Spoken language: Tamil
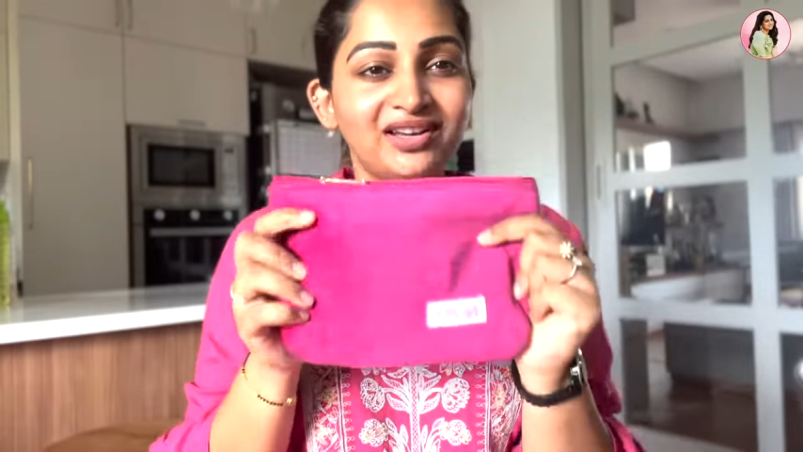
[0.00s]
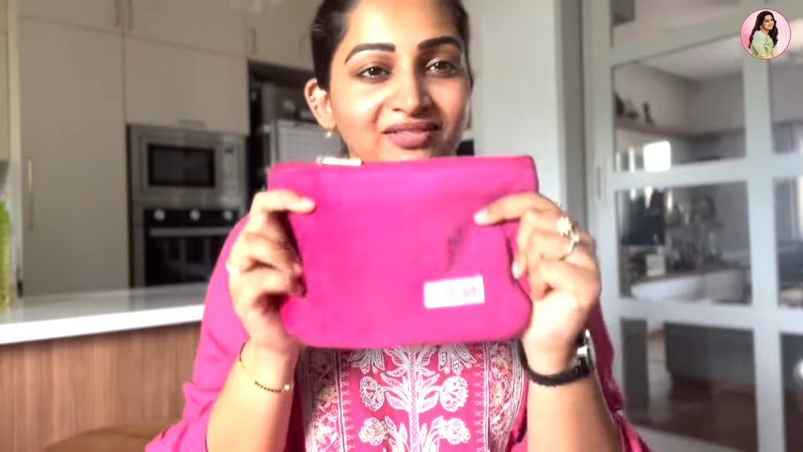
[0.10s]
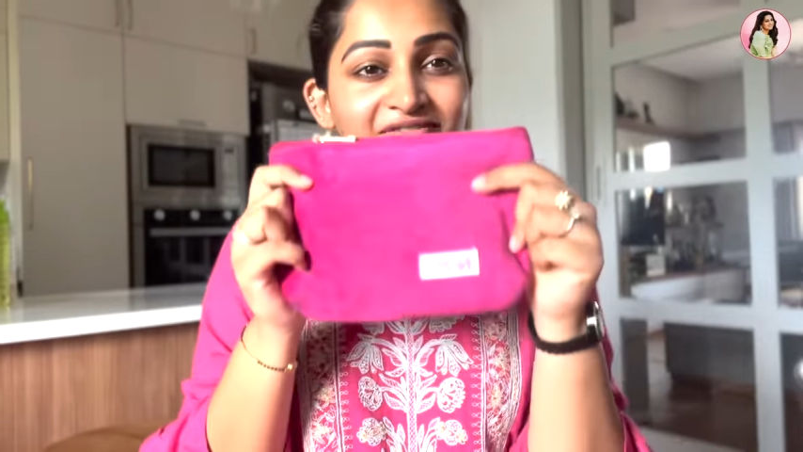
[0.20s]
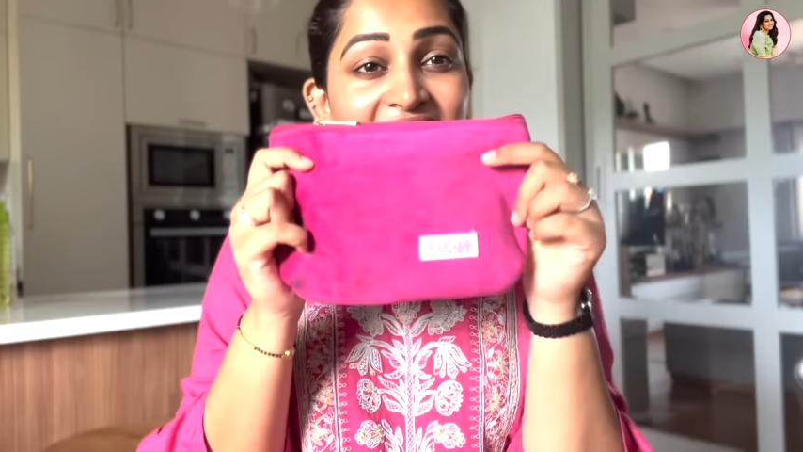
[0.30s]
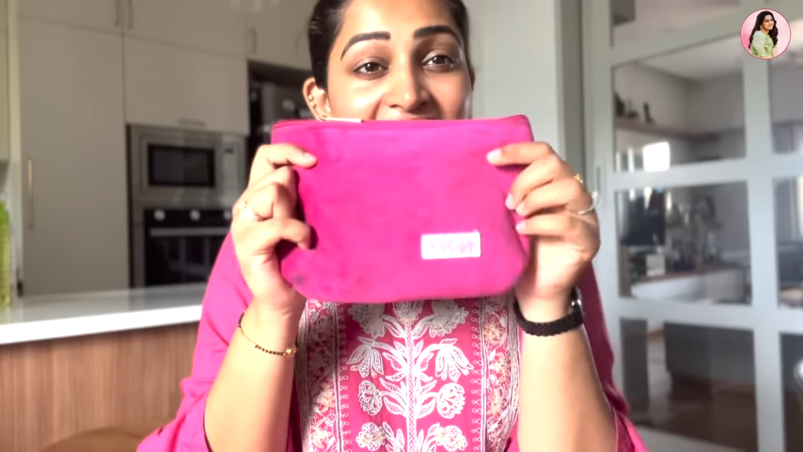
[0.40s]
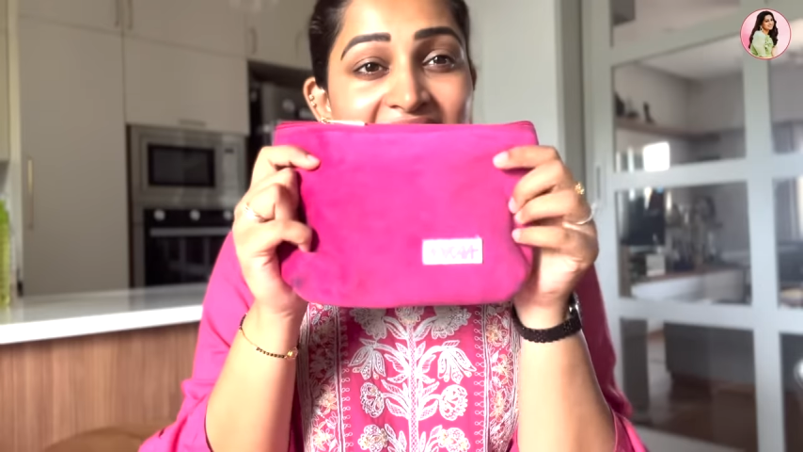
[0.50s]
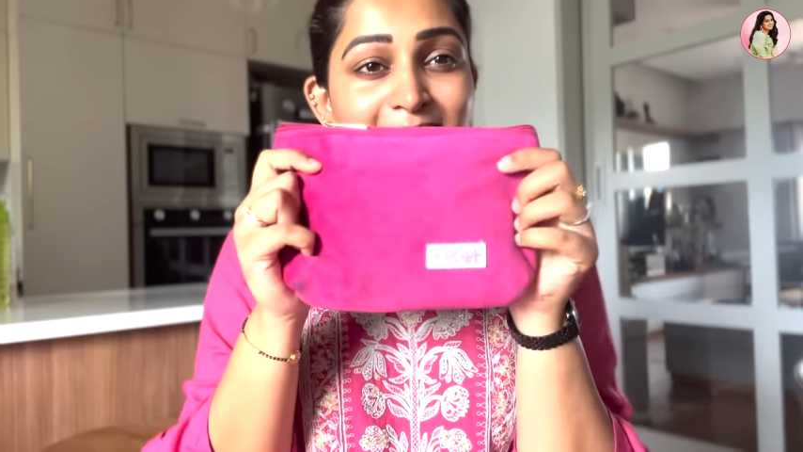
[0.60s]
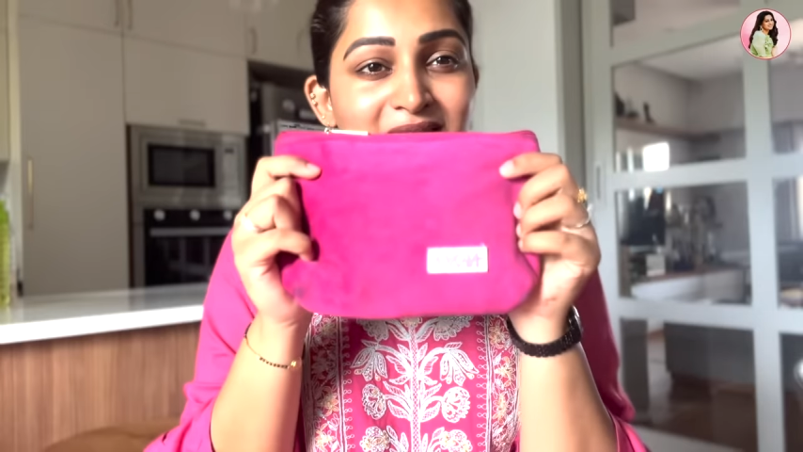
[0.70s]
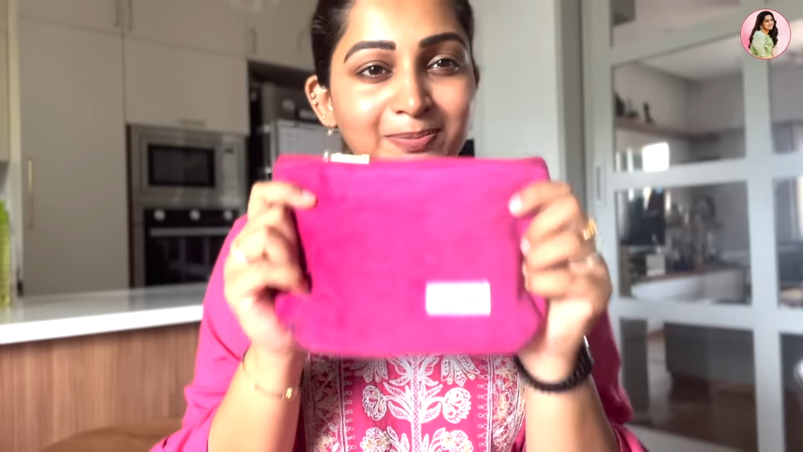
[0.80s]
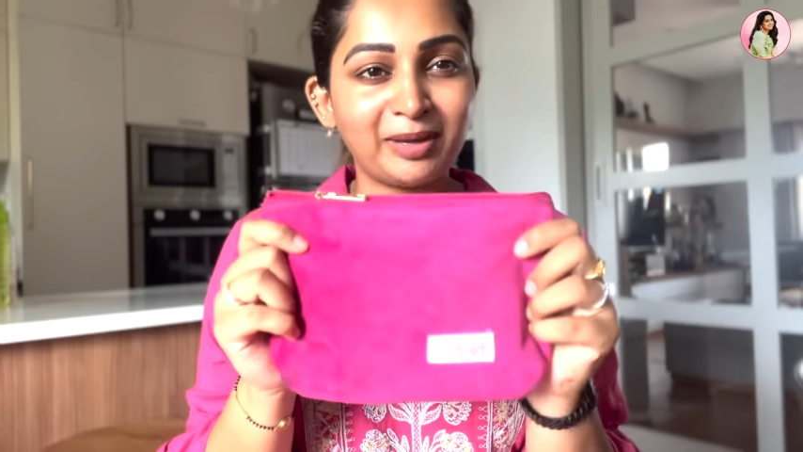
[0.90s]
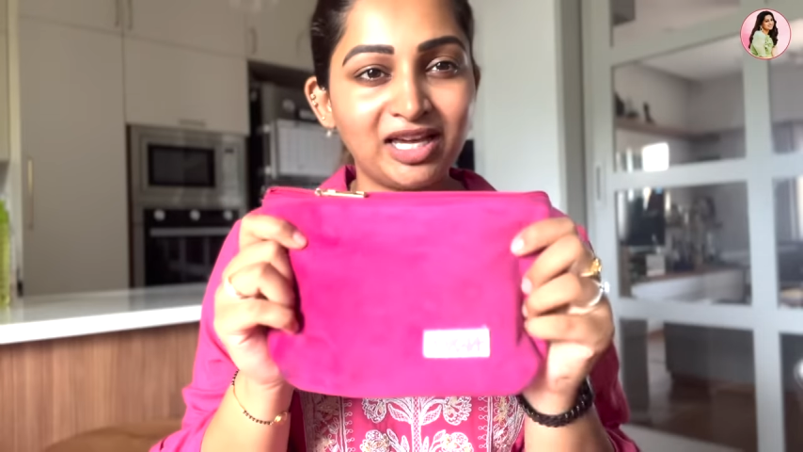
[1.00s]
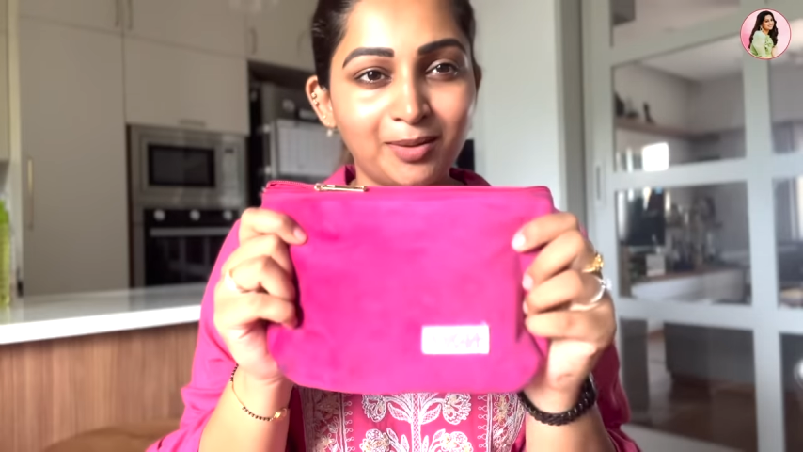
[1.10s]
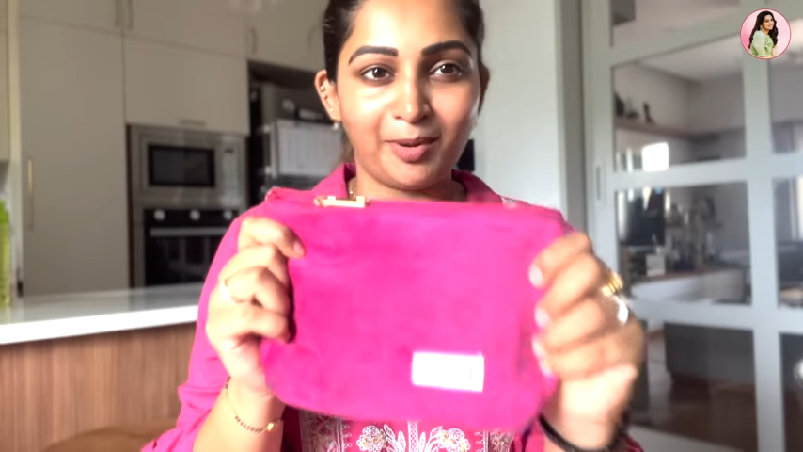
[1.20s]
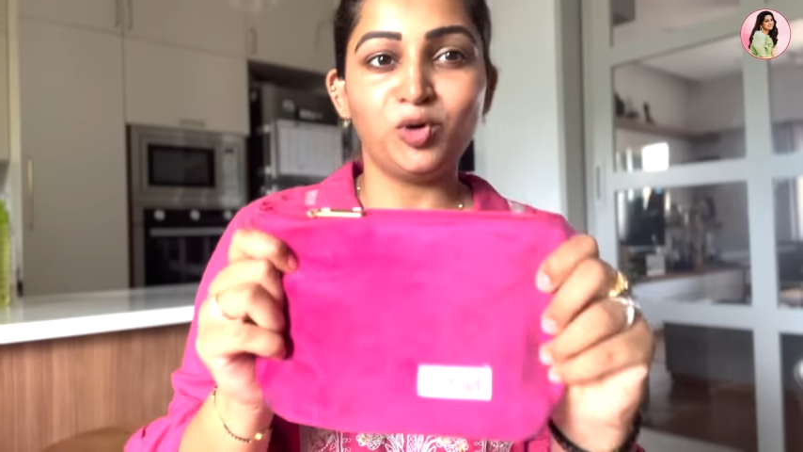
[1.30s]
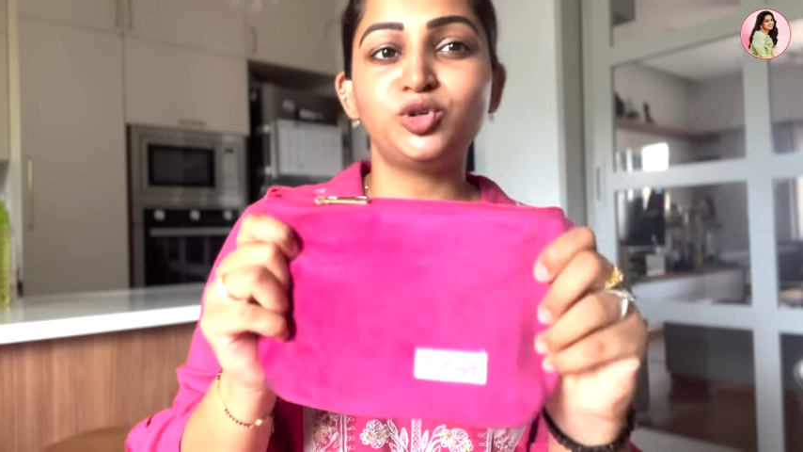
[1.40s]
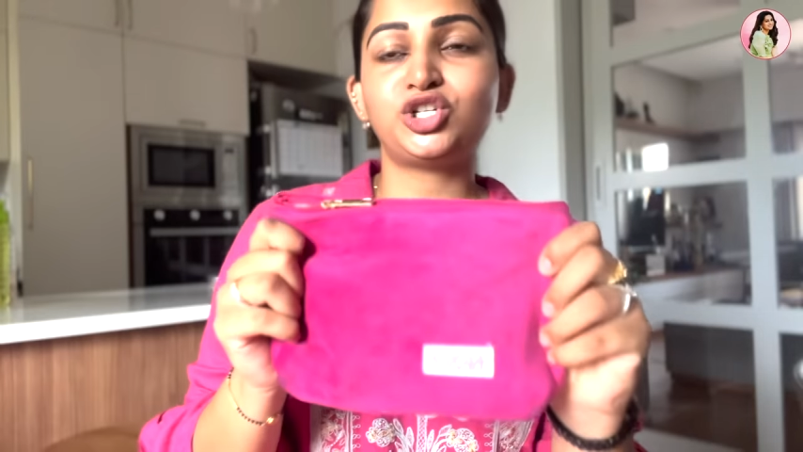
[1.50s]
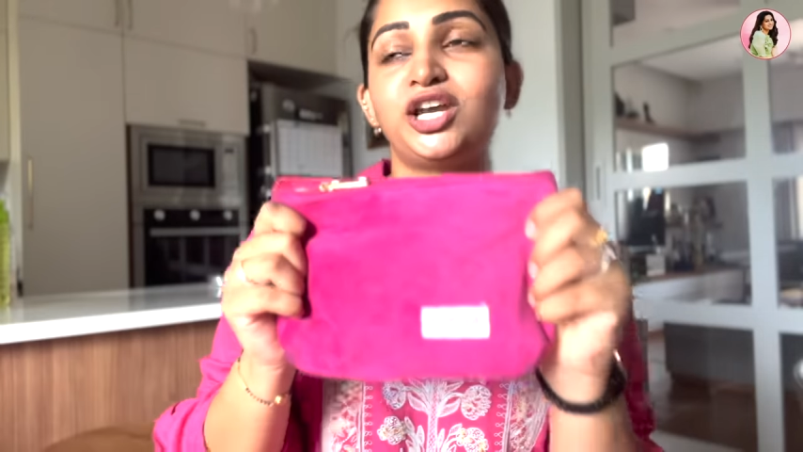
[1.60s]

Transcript: ஃபேமஸ் பிங்க் பவுச்